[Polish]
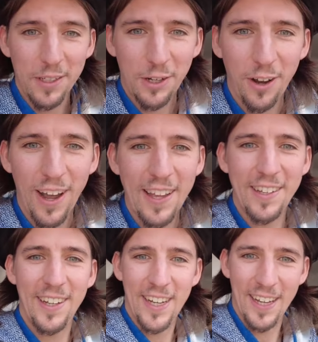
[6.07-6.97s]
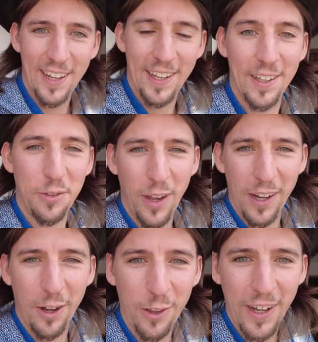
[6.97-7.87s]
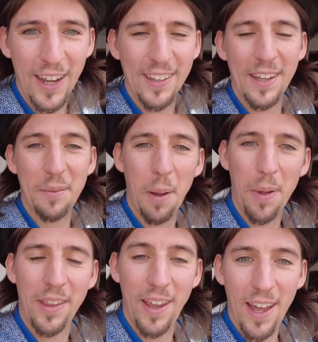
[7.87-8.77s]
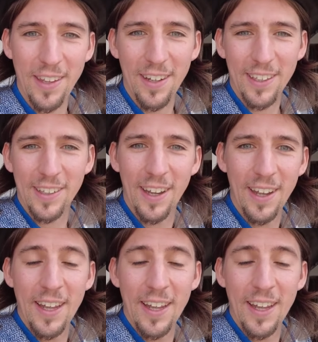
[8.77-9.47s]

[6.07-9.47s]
Was kochani, tutaj Konrad Yerba Mate Addict,